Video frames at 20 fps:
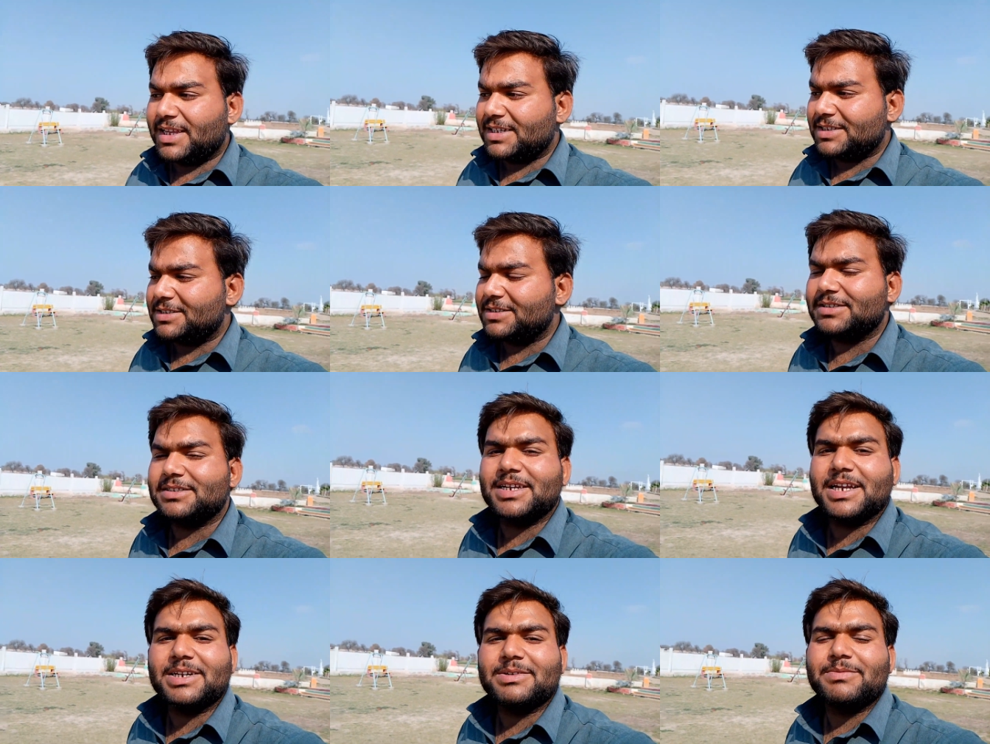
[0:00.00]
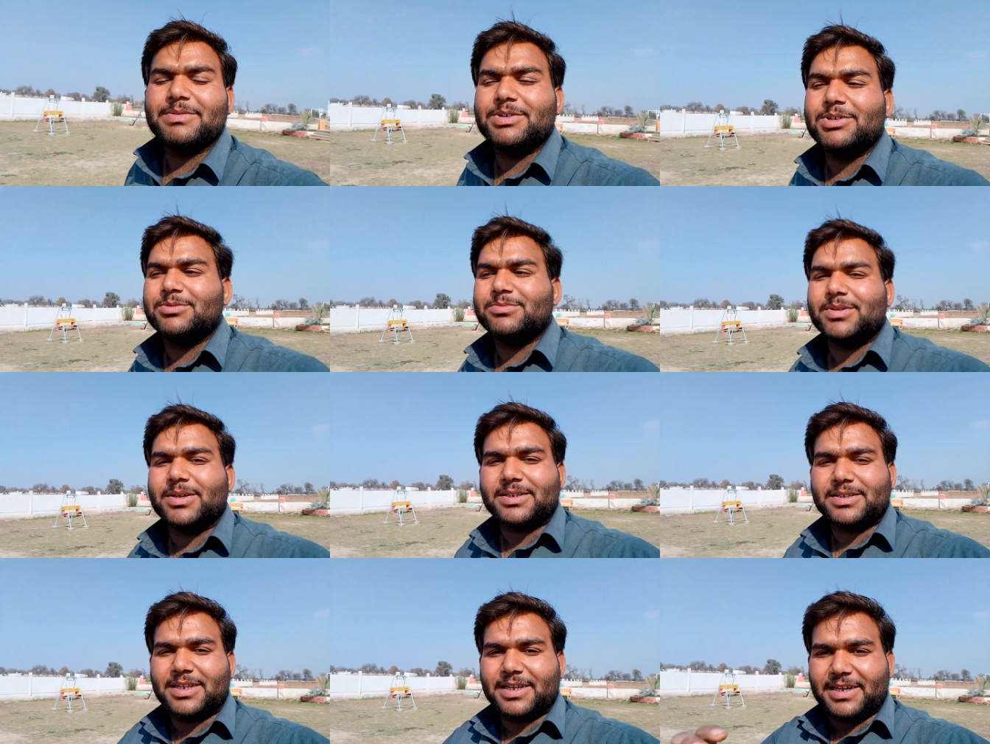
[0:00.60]
मिलते हैं अच्छी
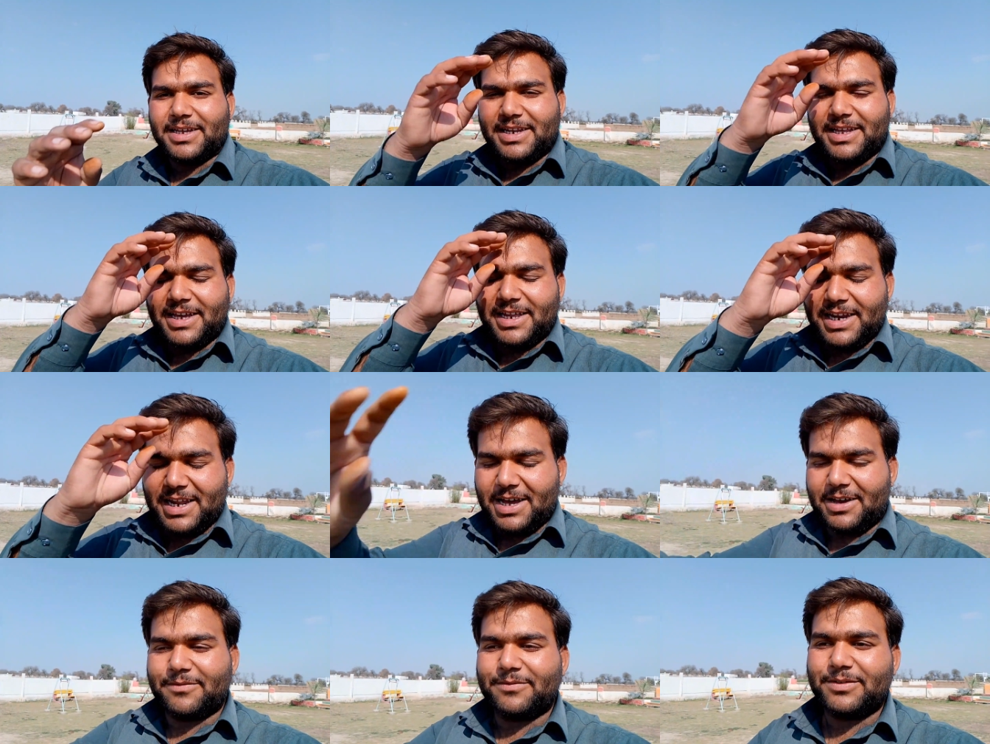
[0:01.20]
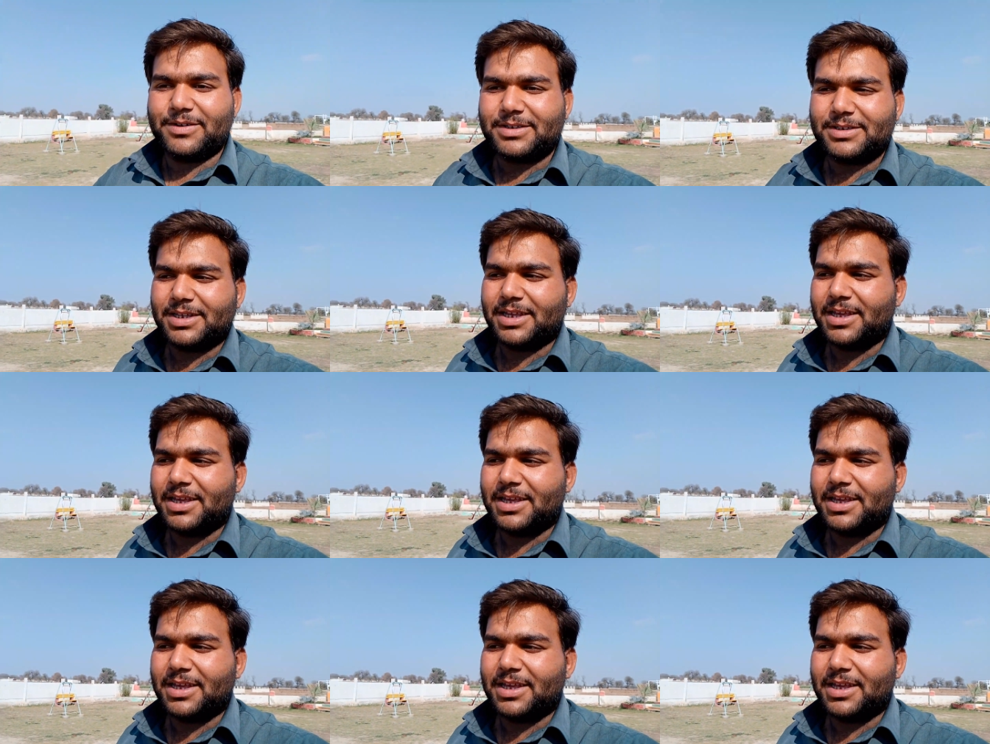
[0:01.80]
नेक्स्ट वीडियो में तक तक के लिए अल्लाह